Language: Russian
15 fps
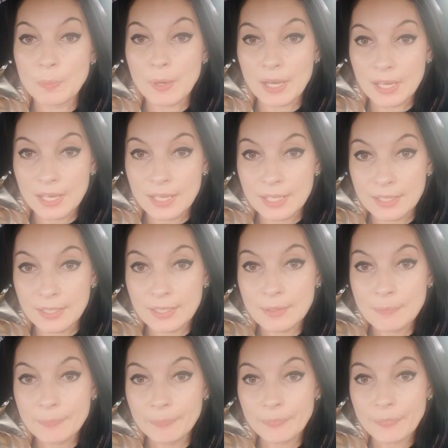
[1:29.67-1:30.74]

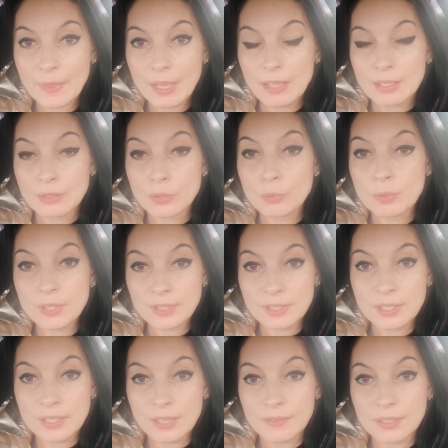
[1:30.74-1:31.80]
поколений –
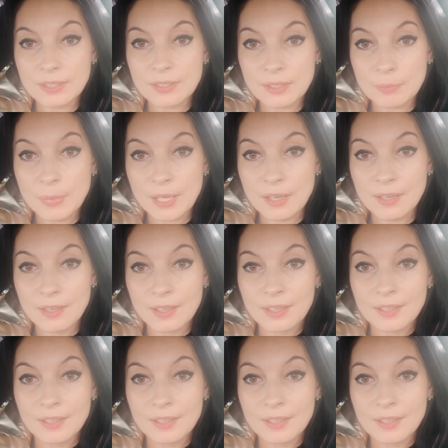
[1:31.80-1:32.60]
дублицировать себя.